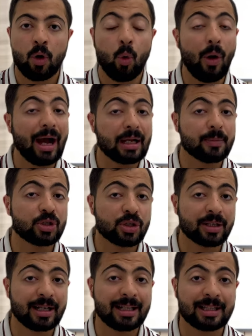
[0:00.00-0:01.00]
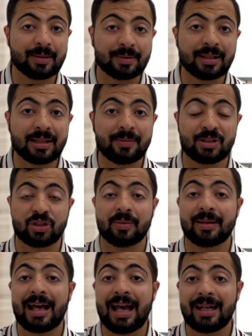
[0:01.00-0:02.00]
واغلب الشركات اللي بتندمج
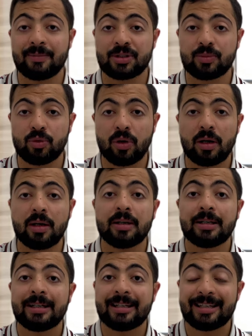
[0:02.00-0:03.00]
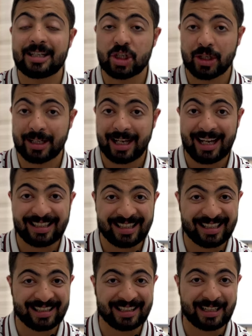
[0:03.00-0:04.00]
ضمن هاي المجموعه هي شركات
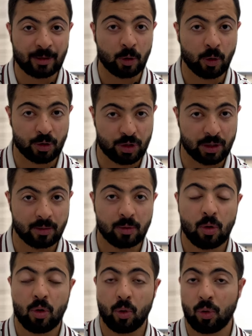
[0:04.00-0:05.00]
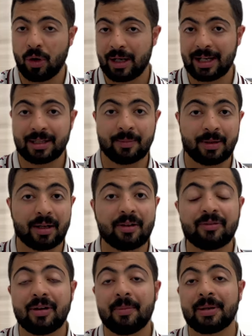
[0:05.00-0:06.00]
التكنولوجيا وكلياتنا
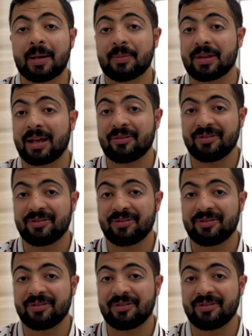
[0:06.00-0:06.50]
بنعرفها من امثال